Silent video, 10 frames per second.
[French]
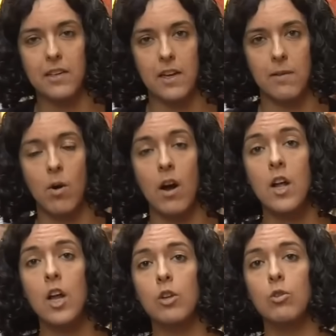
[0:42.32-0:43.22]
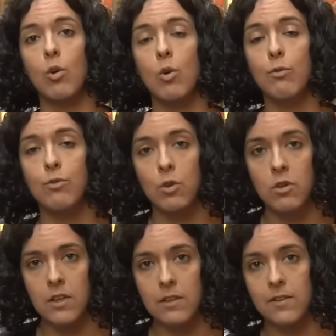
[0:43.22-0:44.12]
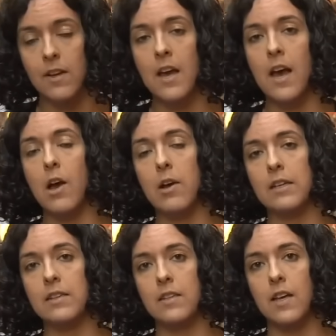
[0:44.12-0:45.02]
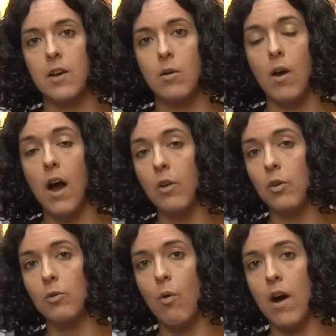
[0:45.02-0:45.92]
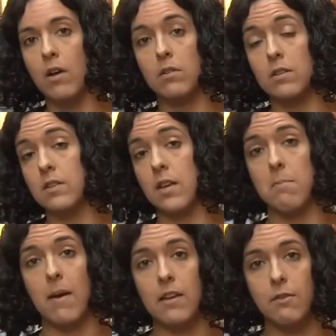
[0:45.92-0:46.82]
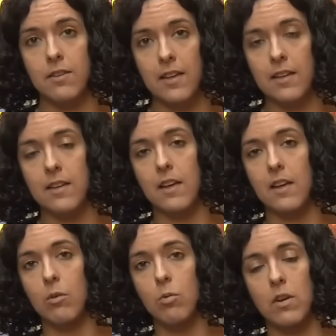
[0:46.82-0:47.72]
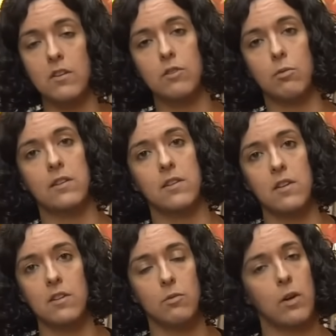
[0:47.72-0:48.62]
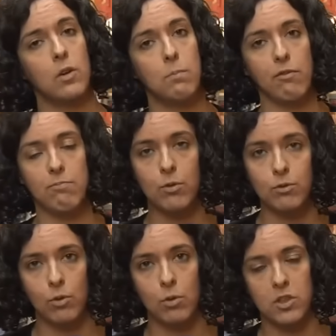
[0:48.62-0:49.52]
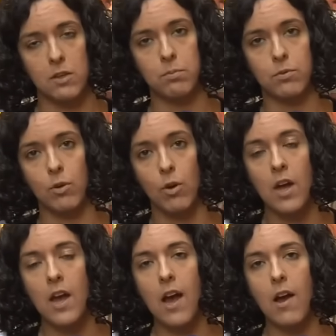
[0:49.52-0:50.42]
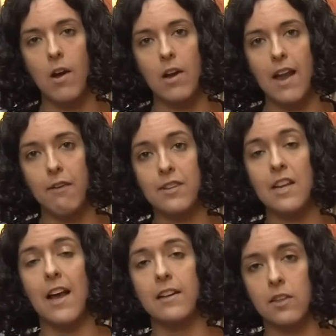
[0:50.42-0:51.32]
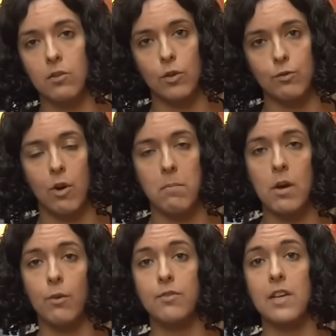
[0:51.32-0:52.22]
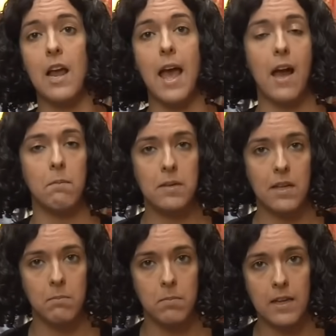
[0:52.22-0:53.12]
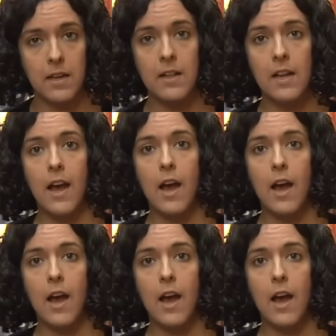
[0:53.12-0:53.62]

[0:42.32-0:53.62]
derrière moi, dans le vieux Nice, euh, qui est un endroit qui est magnifique et où les Niçoises et les Niçois ne peuvent plus se loger puisque la ville a été transformée en ville Airbnb, mm.